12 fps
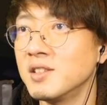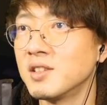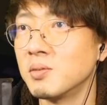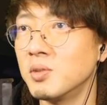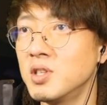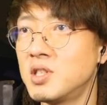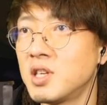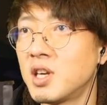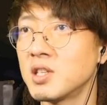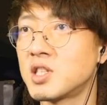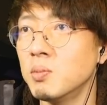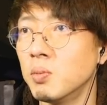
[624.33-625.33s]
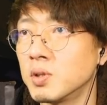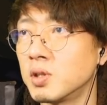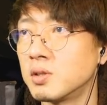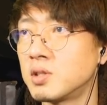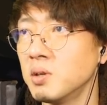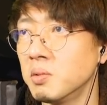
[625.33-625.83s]
ていうかもう石系全部持っ
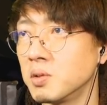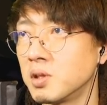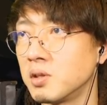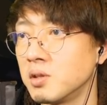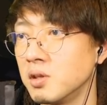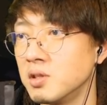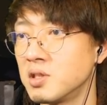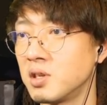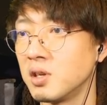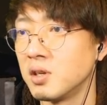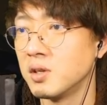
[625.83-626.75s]
ていくよ、石系。